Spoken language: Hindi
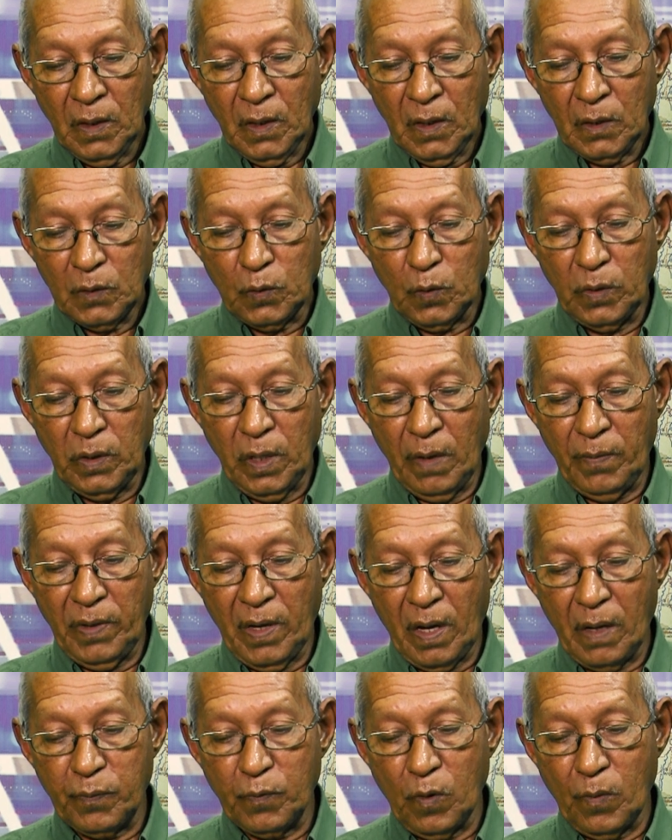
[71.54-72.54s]
तो यह भी
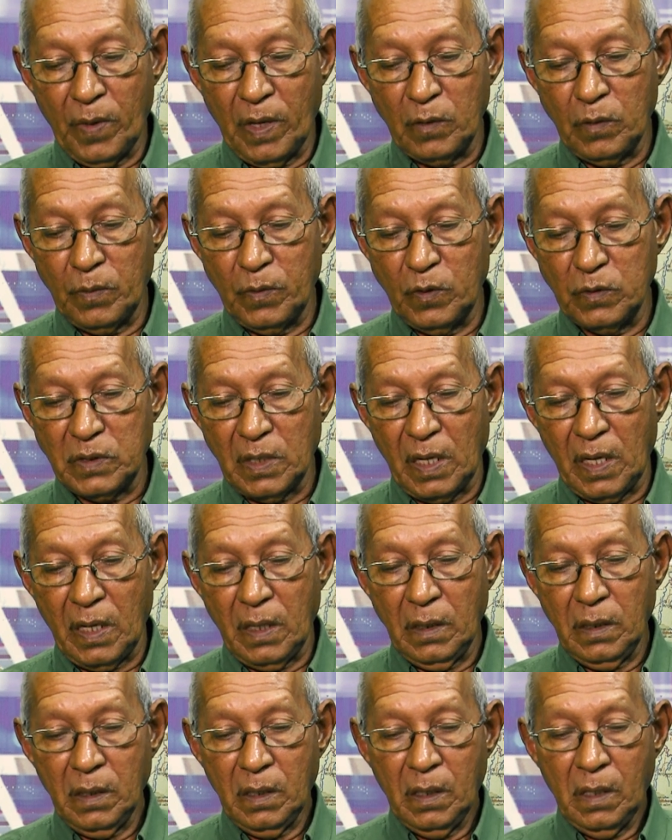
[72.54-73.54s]
आपको मालूम हो चला
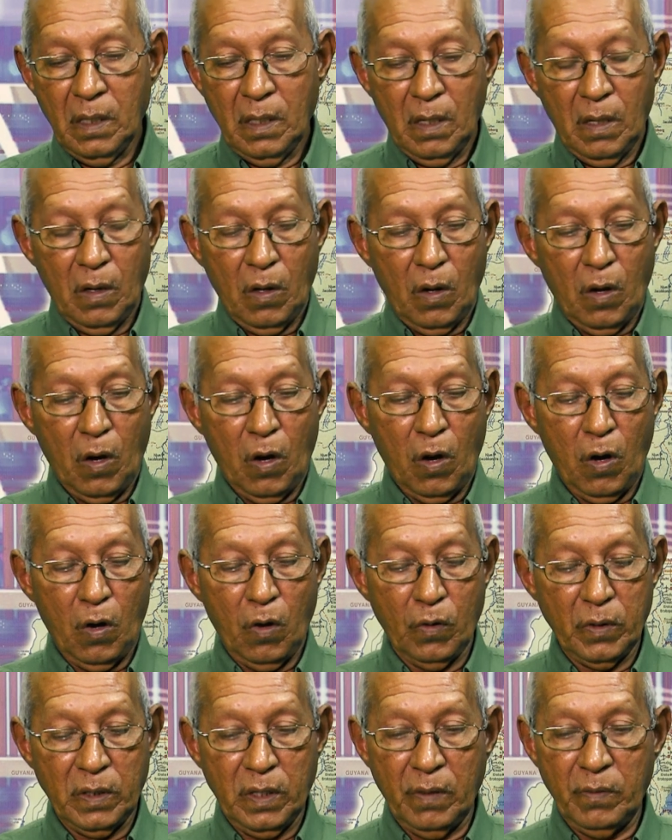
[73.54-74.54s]

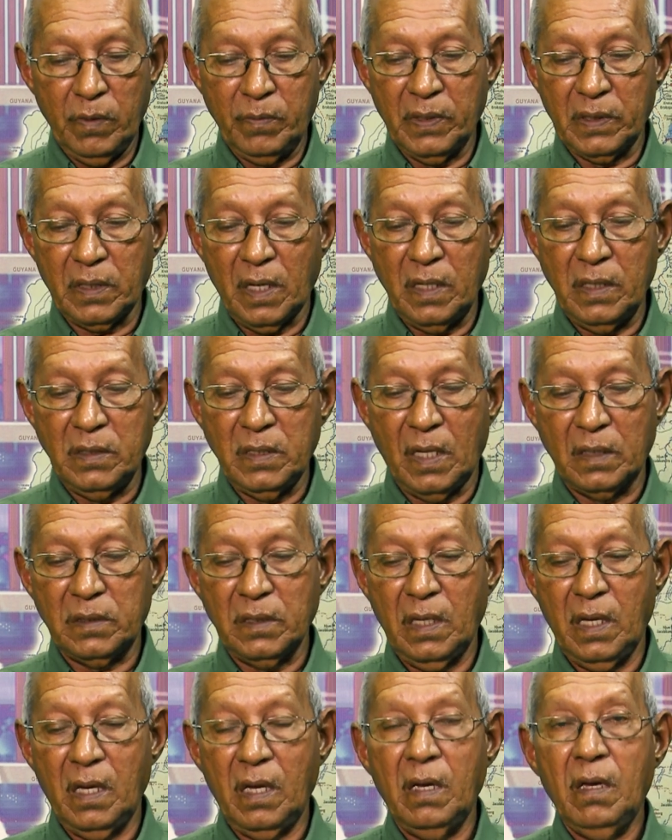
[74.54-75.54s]
और यह भी बताई जाती
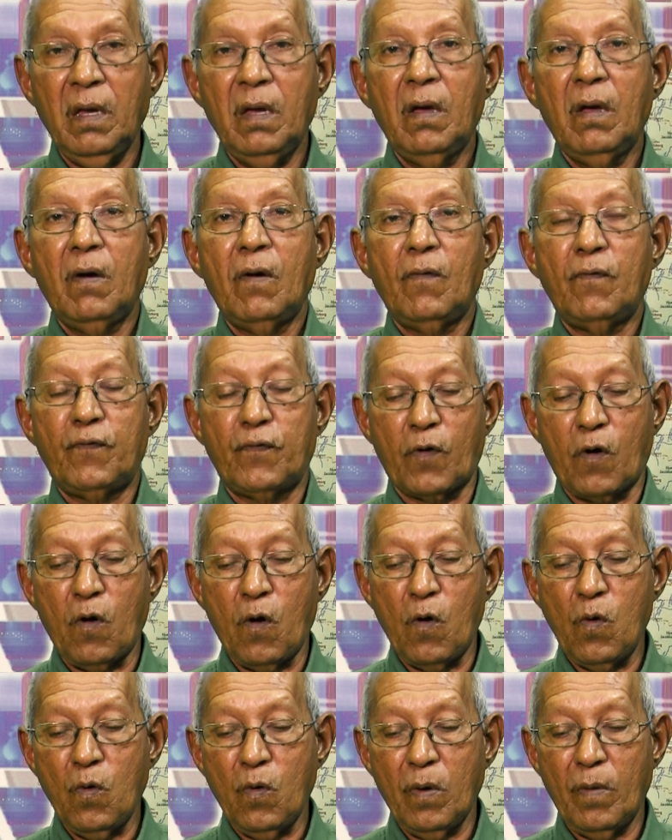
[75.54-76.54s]
है फ्रो
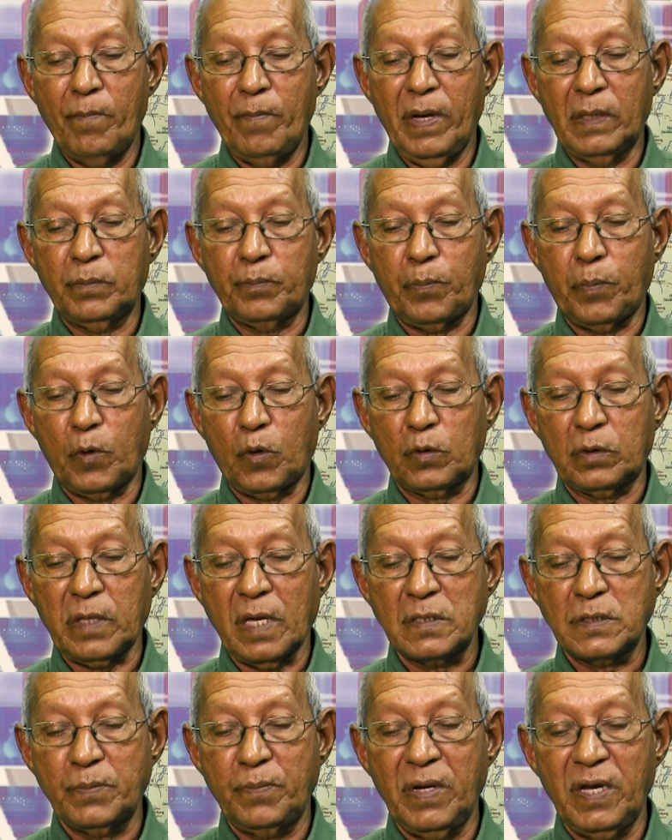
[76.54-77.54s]
मत
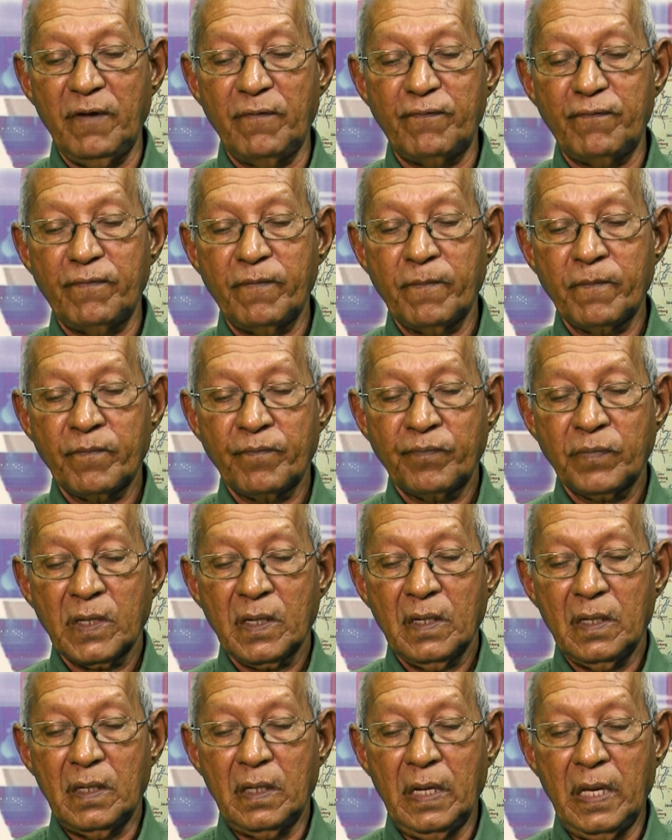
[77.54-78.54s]
प्रोटेस्ट ब्रीफ
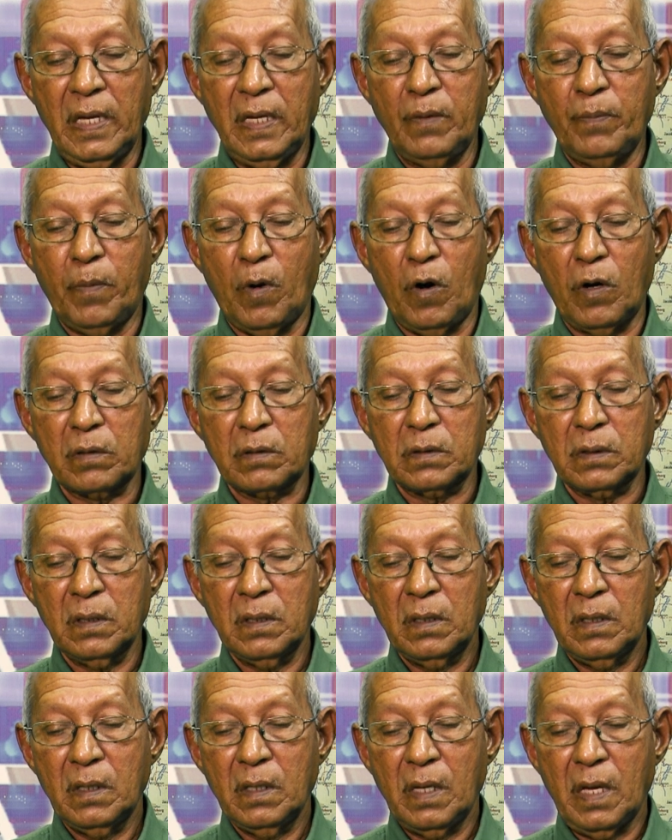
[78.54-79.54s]
लेह बॉर्थ
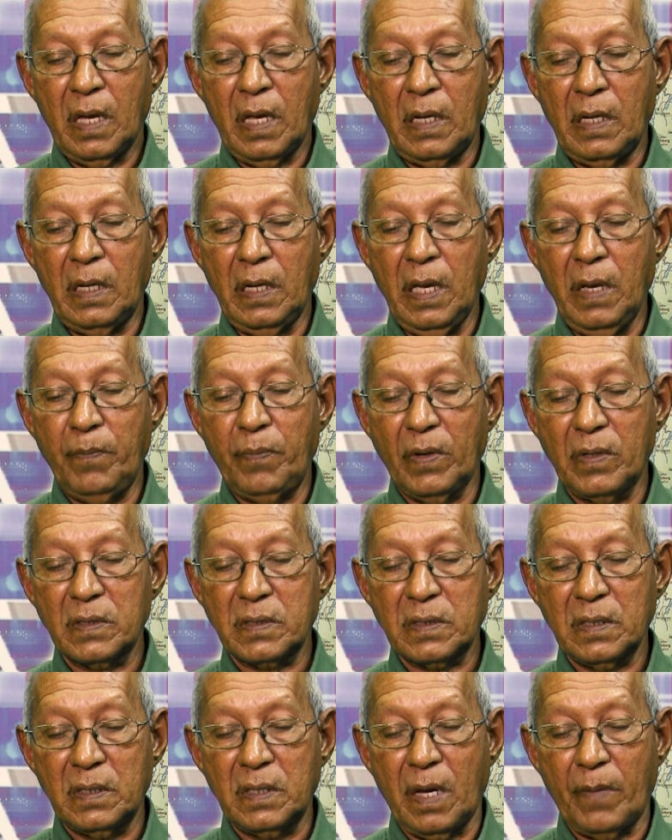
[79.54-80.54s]
and
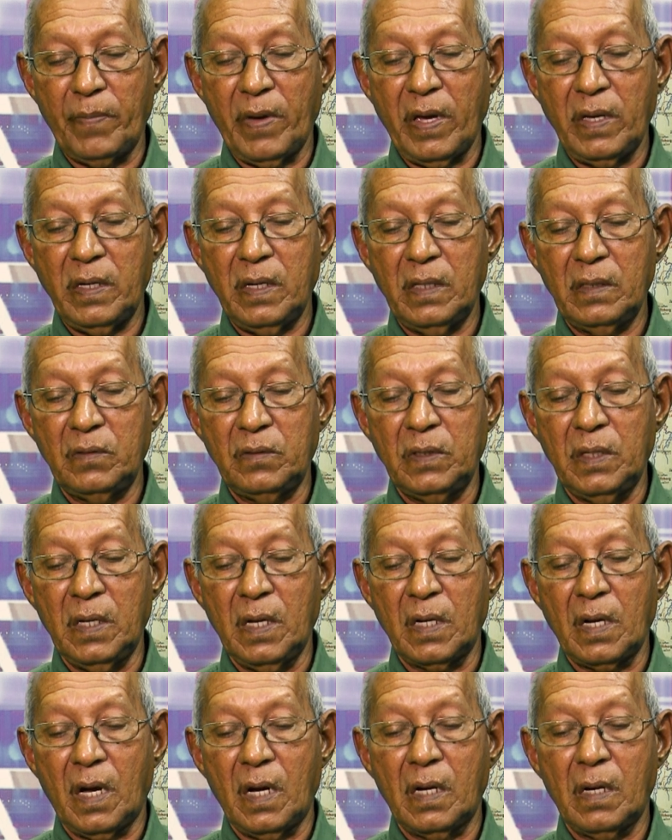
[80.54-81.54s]
lepers nabei
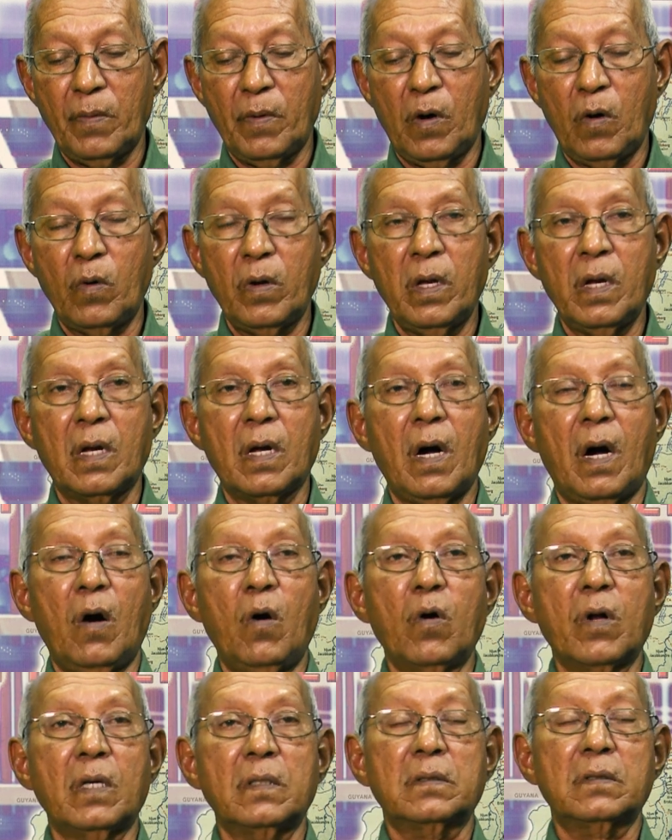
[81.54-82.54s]
देना खबाओ एक
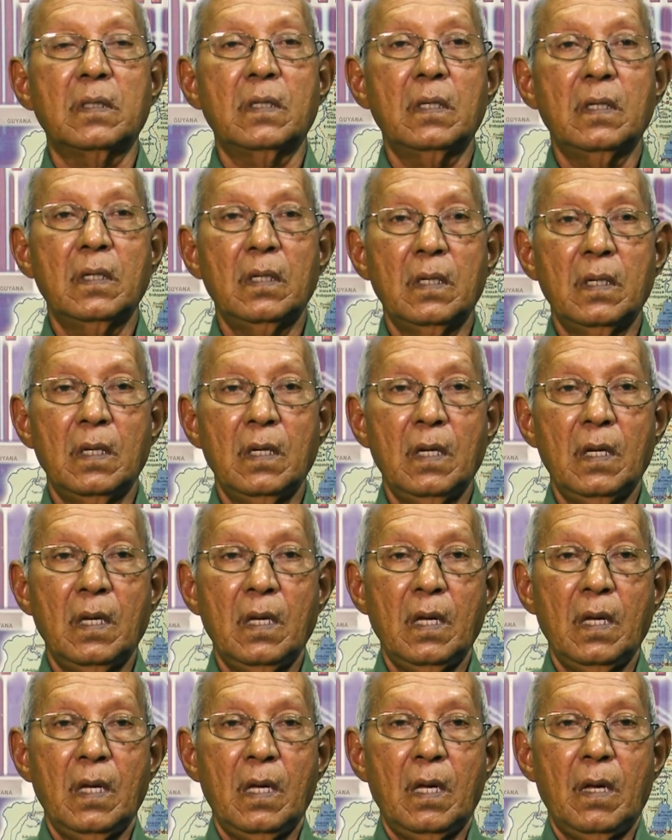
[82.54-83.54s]
औरत
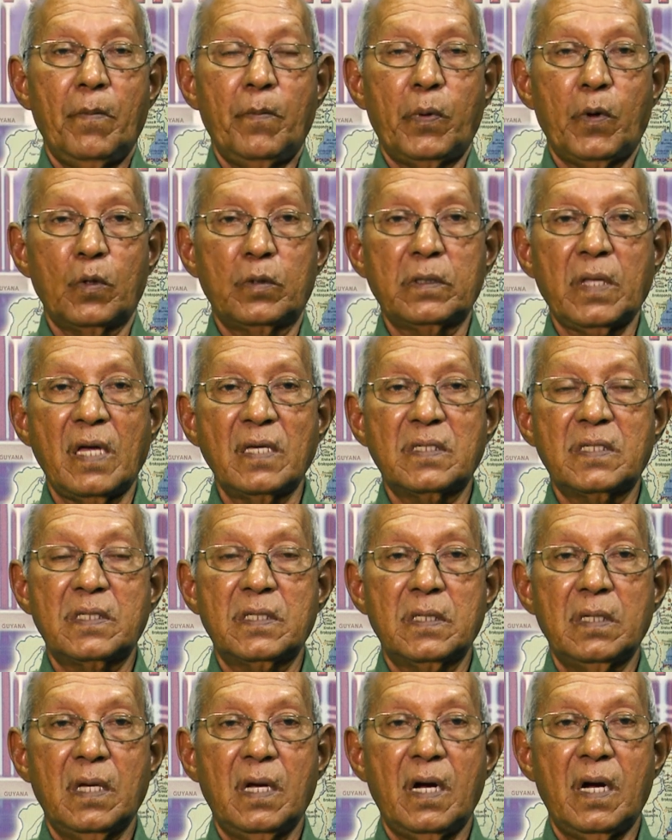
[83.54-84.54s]
प्रोतेस
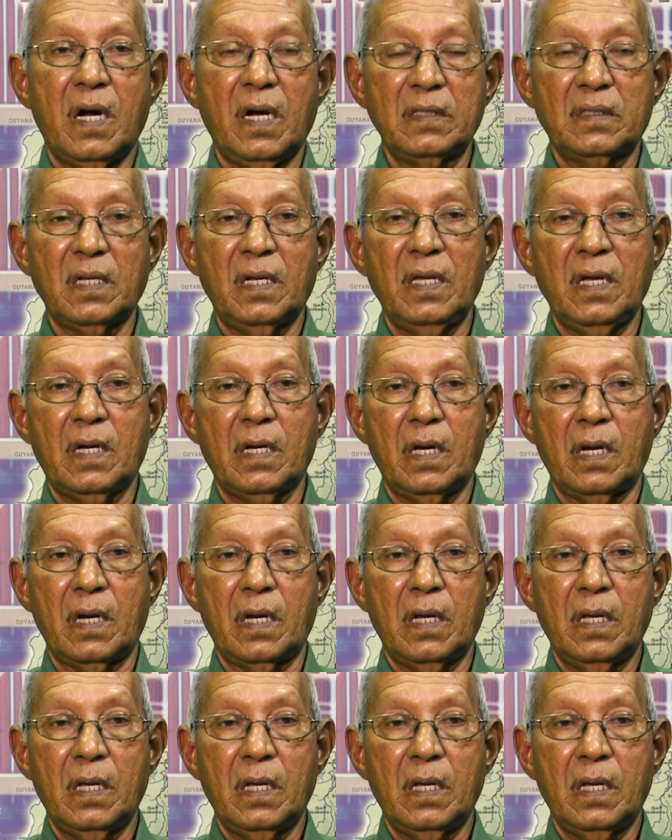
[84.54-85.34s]
ख़त लेकर